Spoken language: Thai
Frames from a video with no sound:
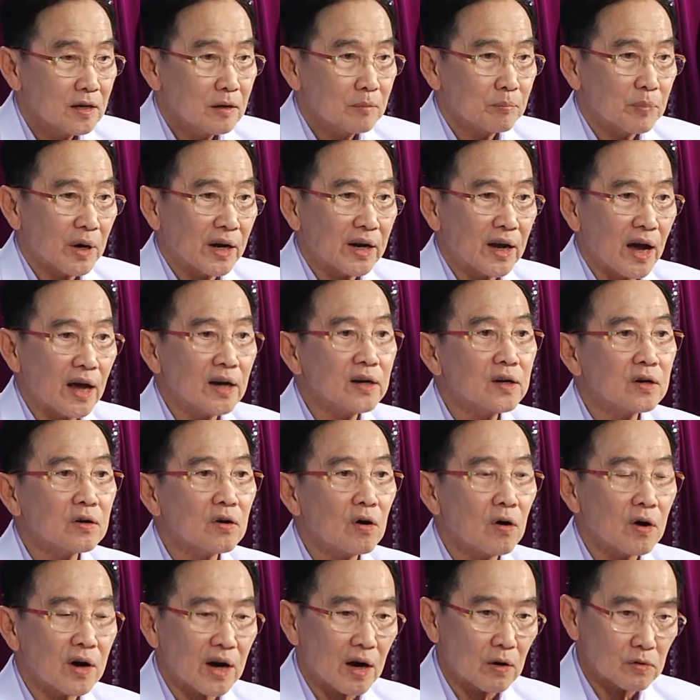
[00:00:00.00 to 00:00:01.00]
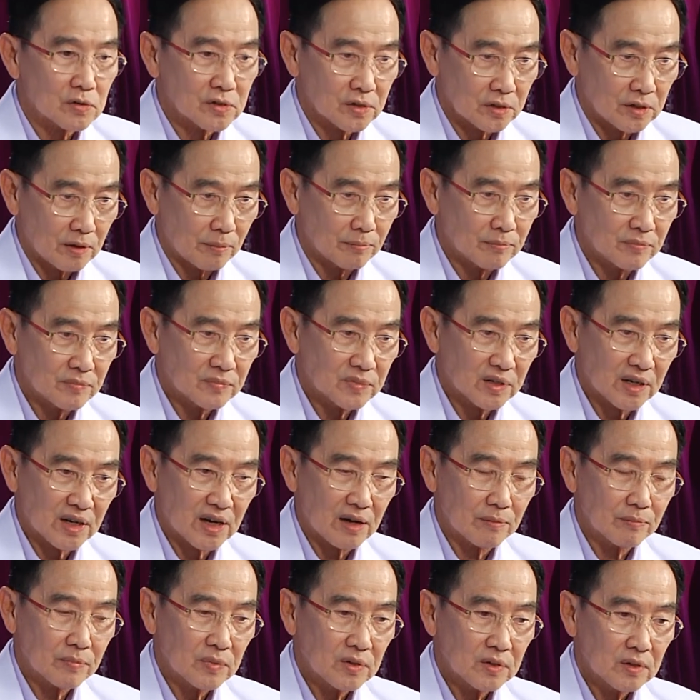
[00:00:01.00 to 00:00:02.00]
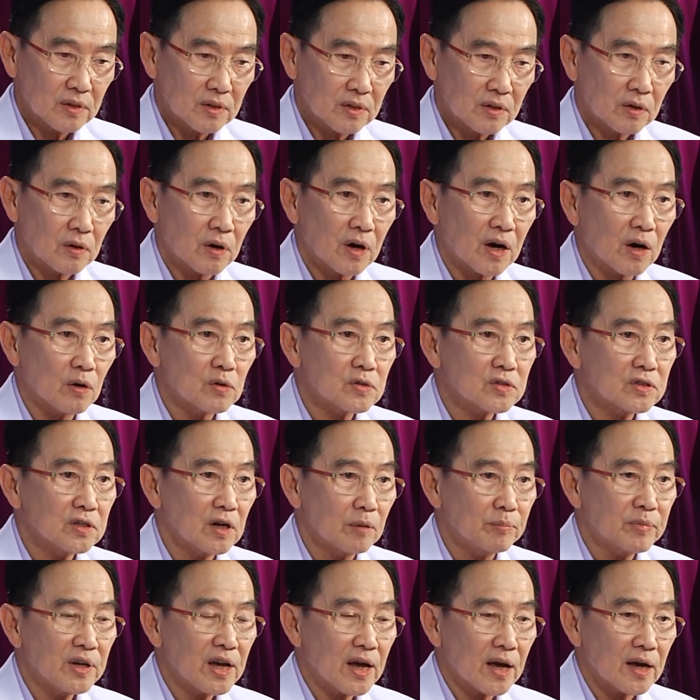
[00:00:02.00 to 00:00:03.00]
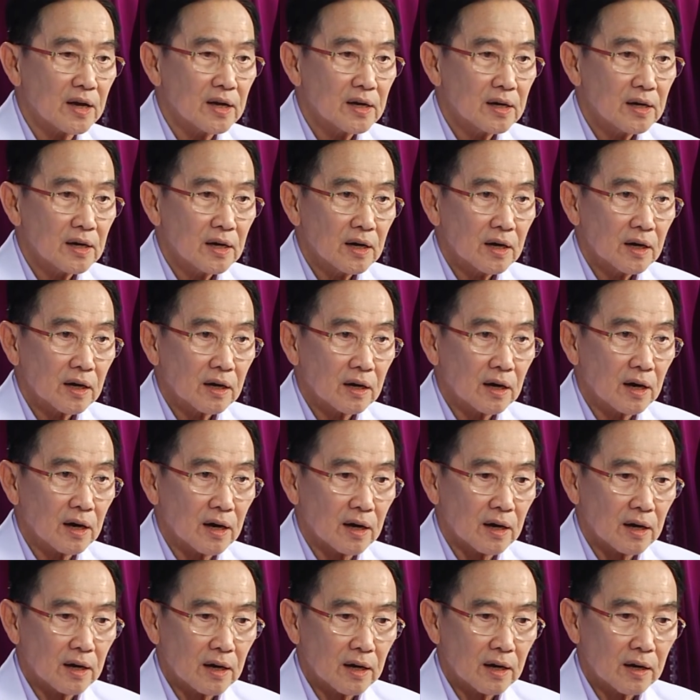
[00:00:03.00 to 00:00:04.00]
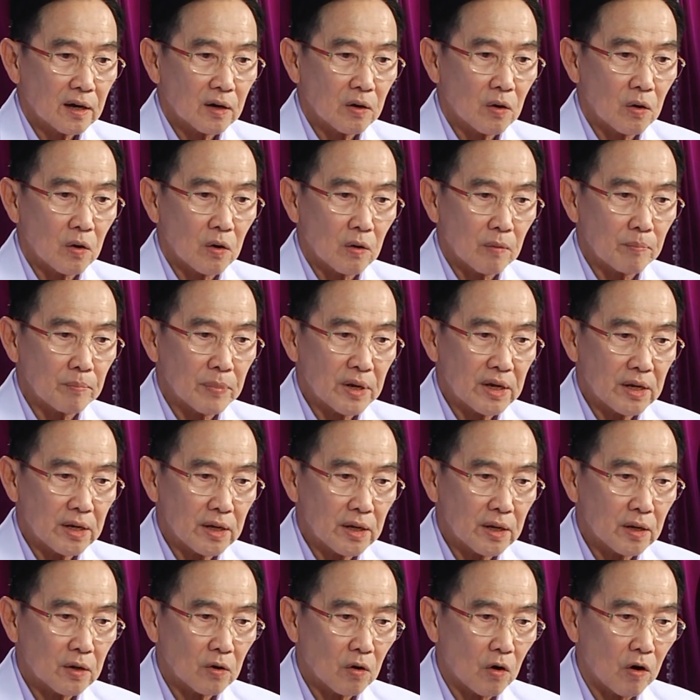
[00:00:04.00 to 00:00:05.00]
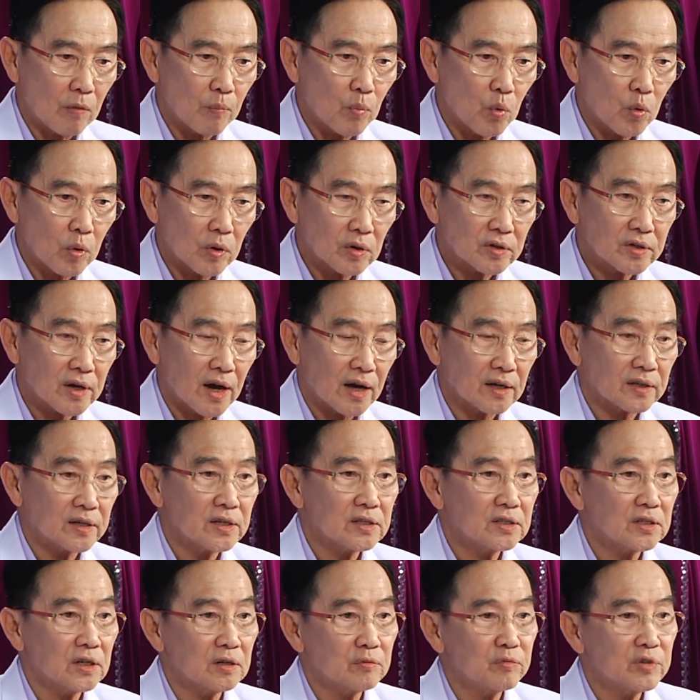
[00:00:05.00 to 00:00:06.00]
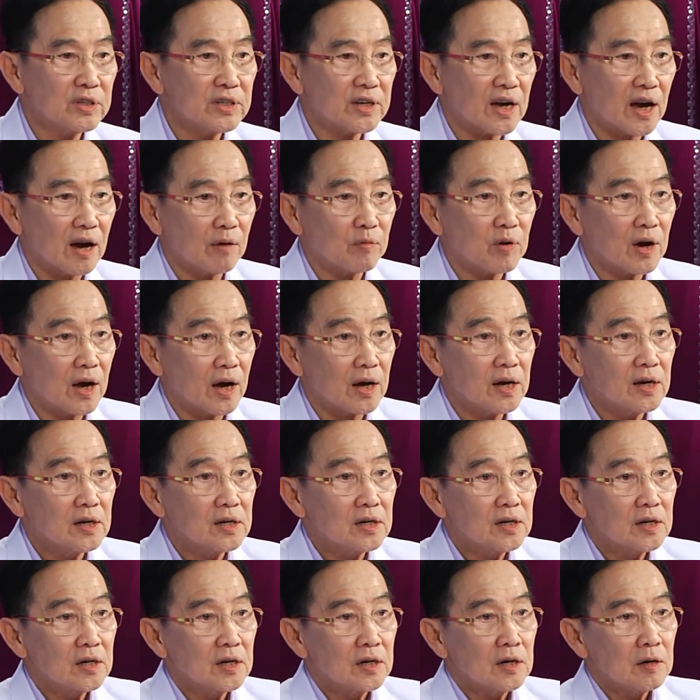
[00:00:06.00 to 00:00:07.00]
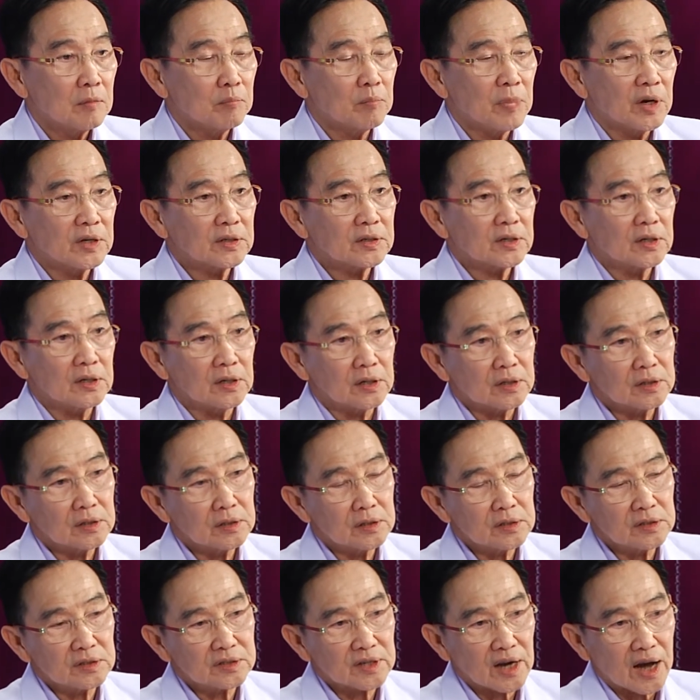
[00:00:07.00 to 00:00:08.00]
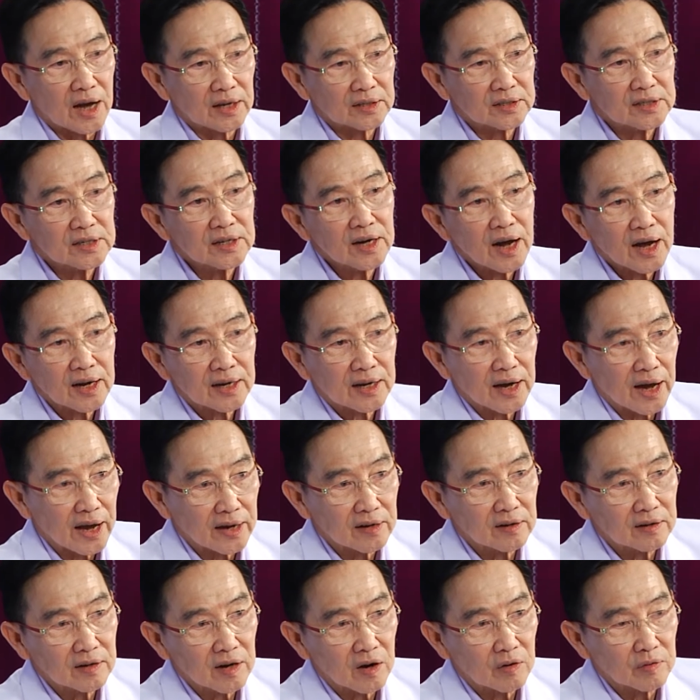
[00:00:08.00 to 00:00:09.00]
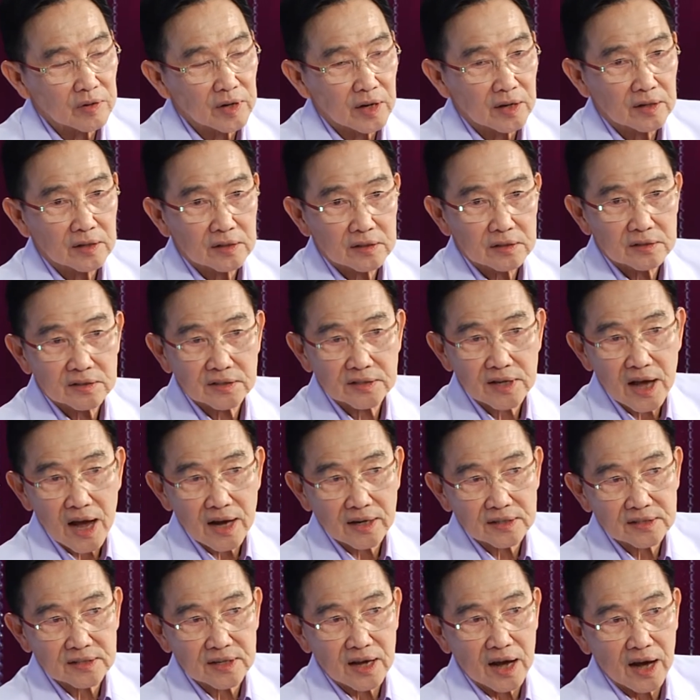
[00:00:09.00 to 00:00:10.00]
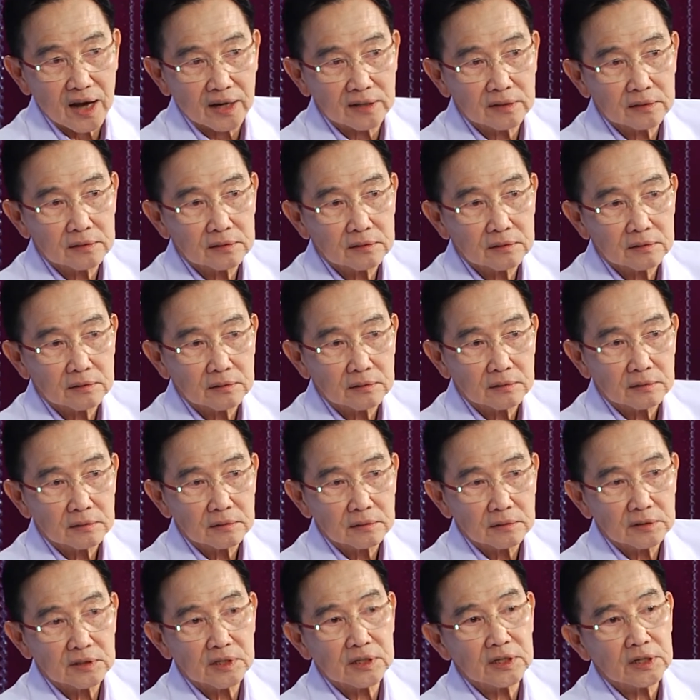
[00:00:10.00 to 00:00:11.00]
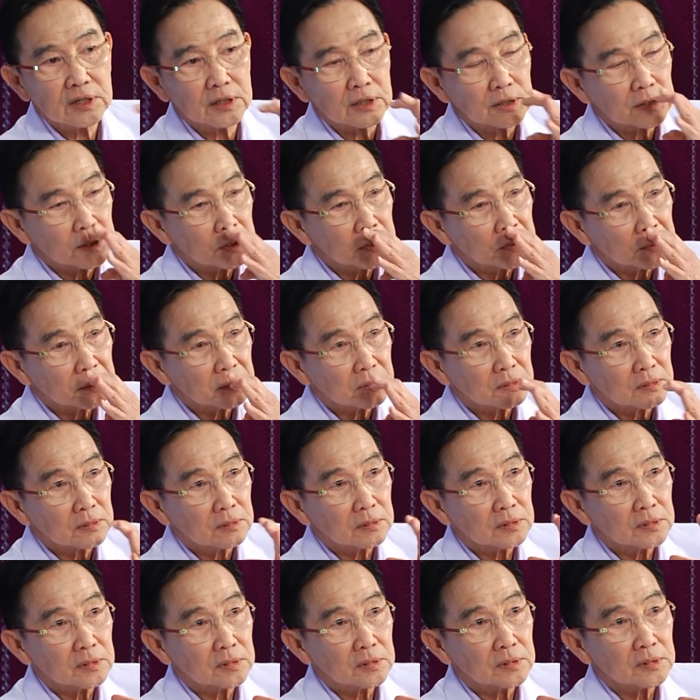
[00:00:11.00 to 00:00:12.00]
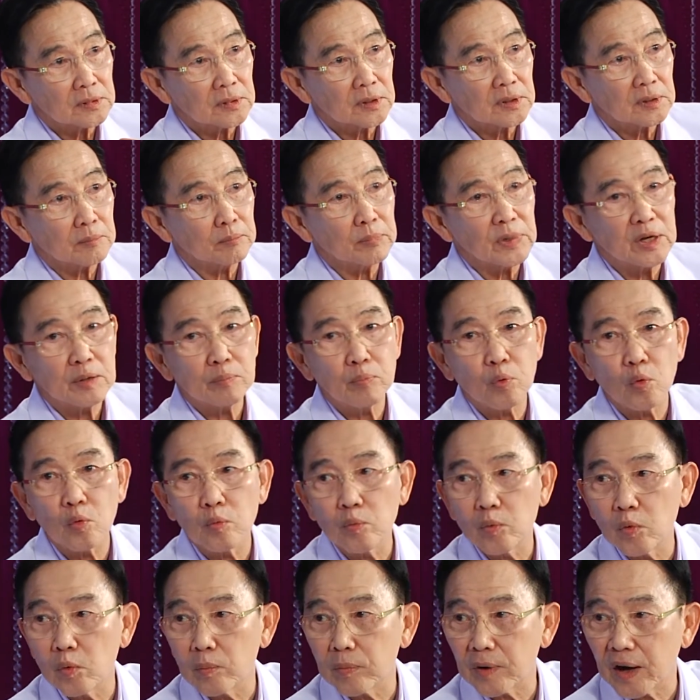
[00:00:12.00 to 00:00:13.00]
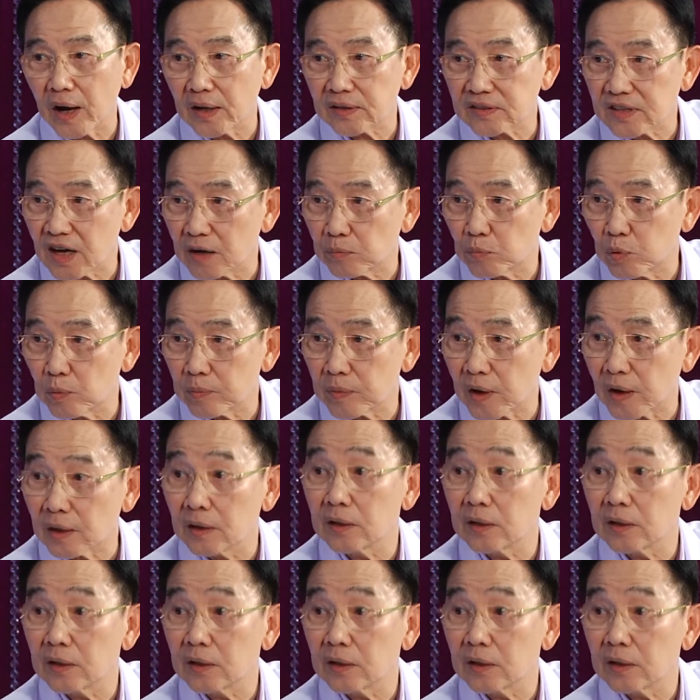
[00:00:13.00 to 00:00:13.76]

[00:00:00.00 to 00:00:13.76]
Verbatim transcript: ปัญหาเรื่องข้อเข่าเสื่อมนะครับข้อเข่าเสื่อมเนี่ยก็ก็มีข้อมูลจากในเชิงวิทยาว่า มันเกิดขึ้นจากที่ร่างกายของเราเนี่ยสร้างสารที่มีภูมิคุ้มกันสร้างภูมิกัน